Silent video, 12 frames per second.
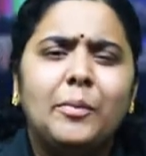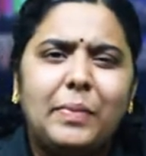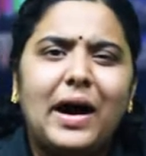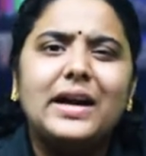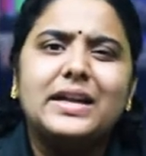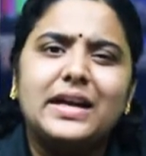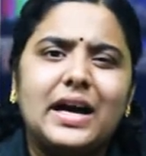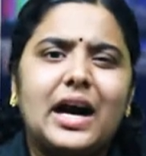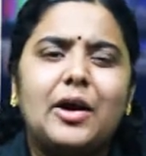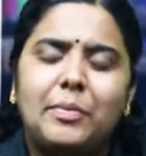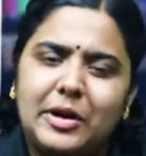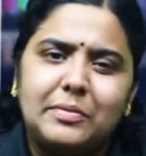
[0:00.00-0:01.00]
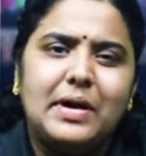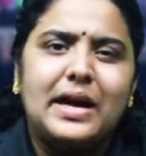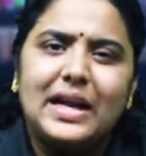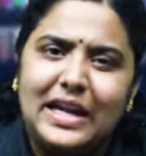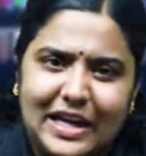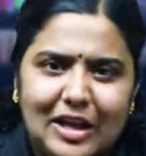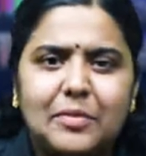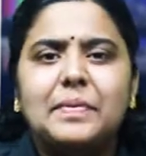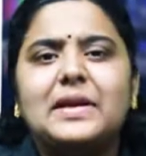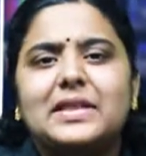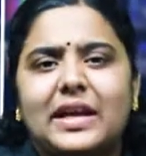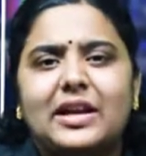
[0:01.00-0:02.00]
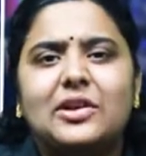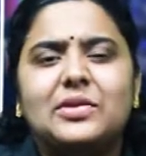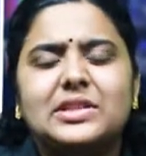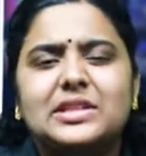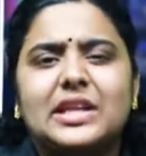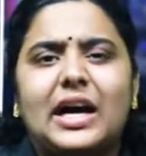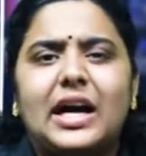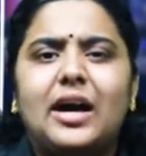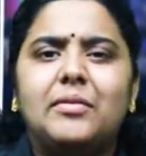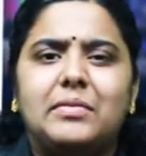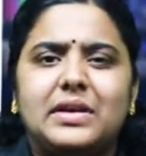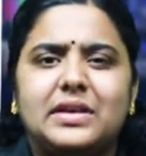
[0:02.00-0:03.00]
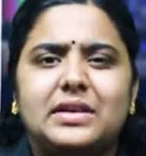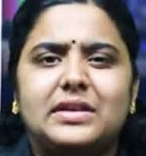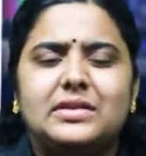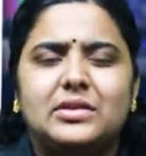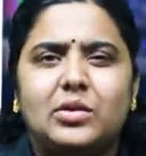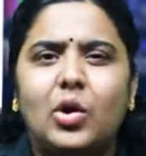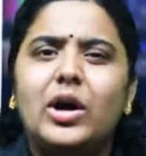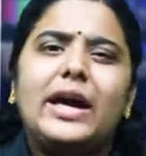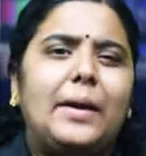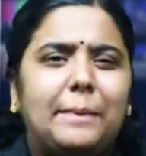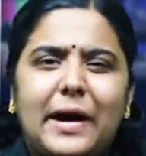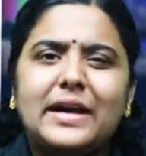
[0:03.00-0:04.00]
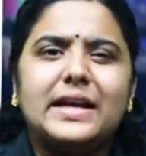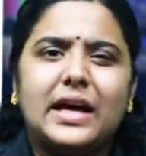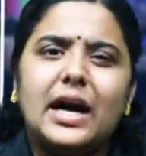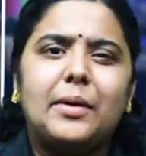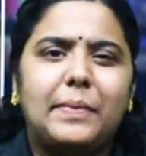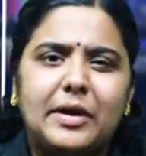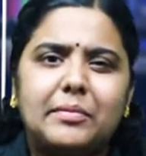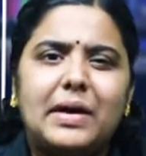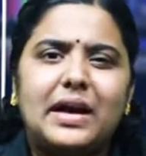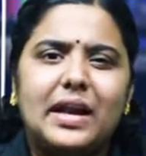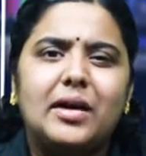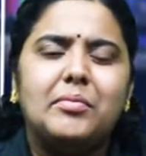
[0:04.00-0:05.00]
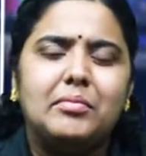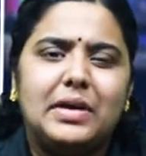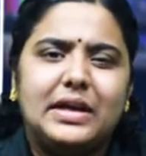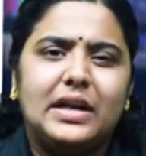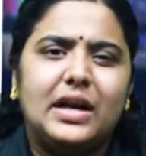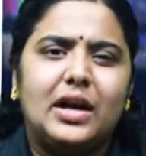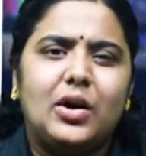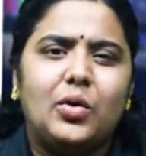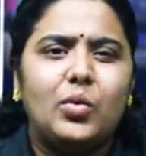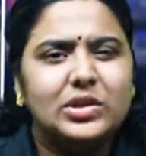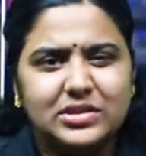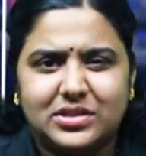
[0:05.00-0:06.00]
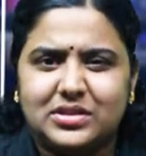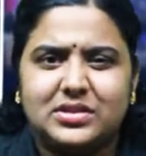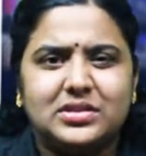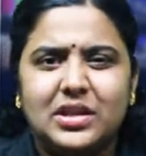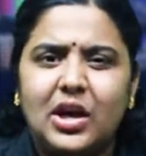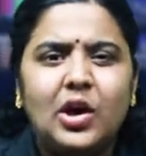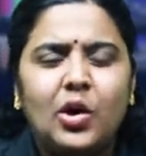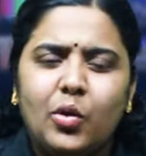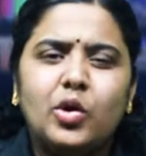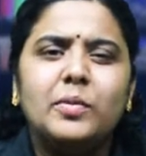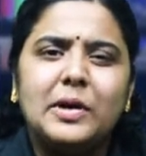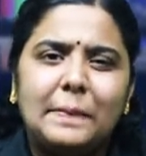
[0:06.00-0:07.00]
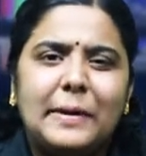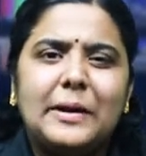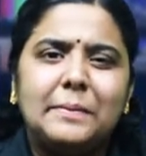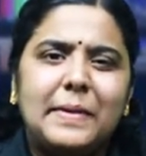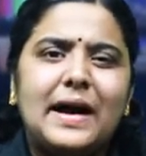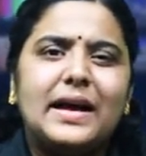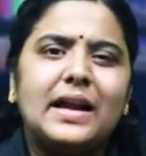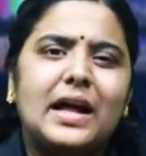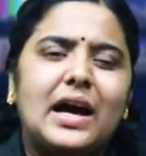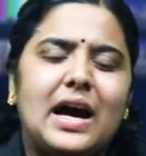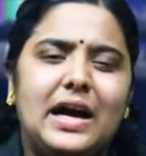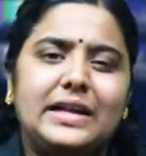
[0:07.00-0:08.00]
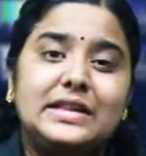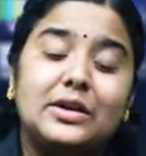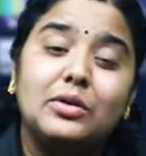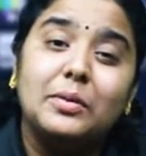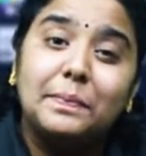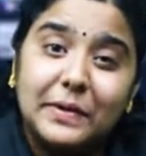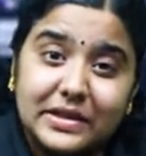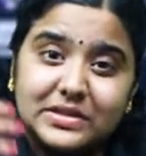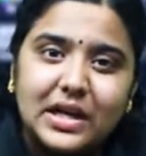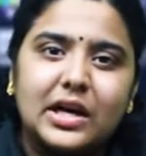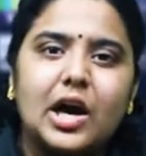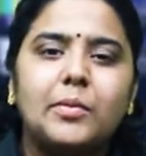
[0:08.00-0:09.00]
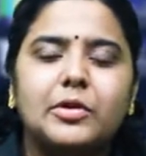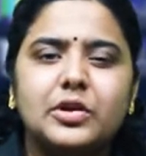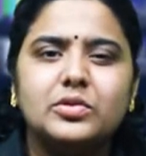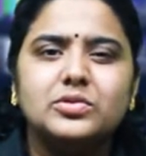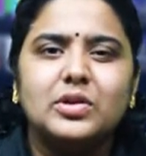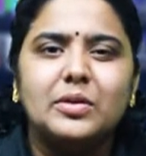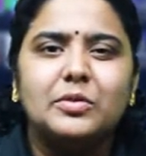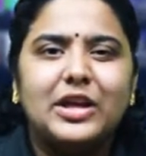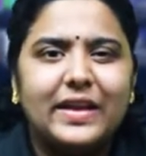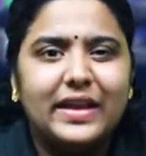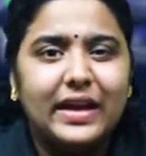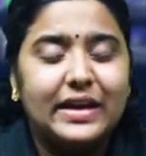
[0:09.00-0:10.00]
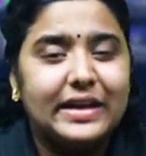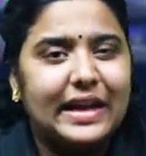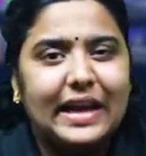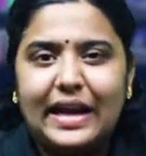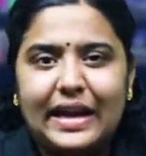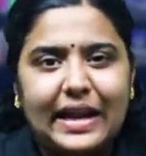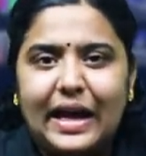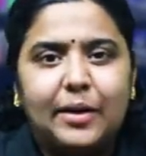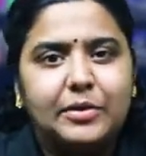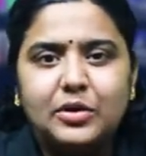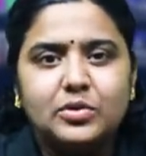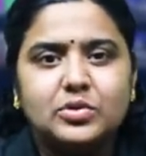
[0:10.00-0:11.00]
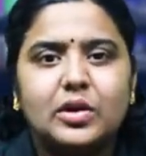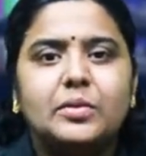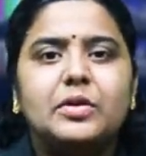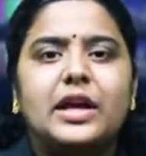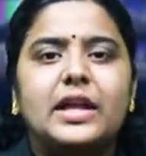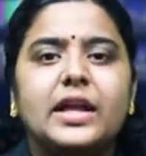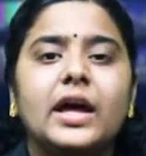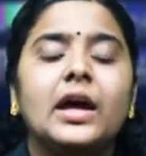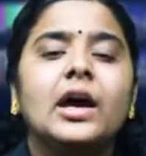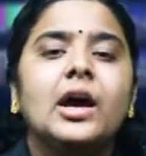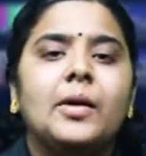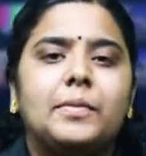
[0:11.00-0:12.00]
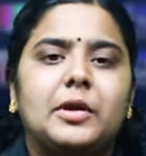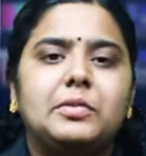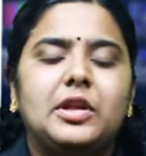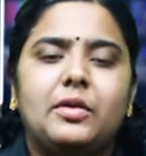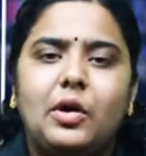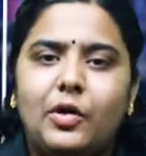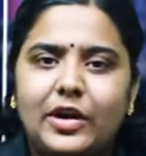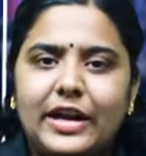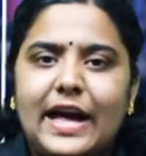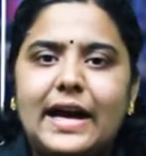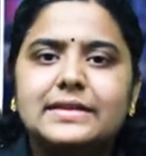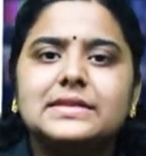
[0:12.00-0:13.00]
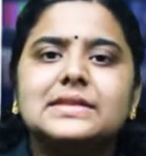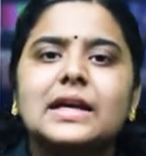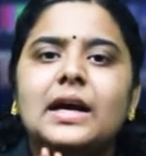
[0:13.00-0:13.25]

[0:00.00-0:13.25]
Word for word: பாட்டுக்காக படம் பார்க்க நிறைய பேர் தேட்டருக்கு வந்திருந்தாங்க பட் ஓகே பாட்டுக்காக படம் பார்க்கலாம் பட் ஆனால் ஒன்ஸ் ஒரு முறை படம் பார்க்கலாம் அந்தளவுக்கு பெருசாக காமெடினும் சொல்ல முடியாது நல்லா இல்லை அப்படின்னும் சொல்ல முடியாது பிரபுதேவாவோட டான்ஸ்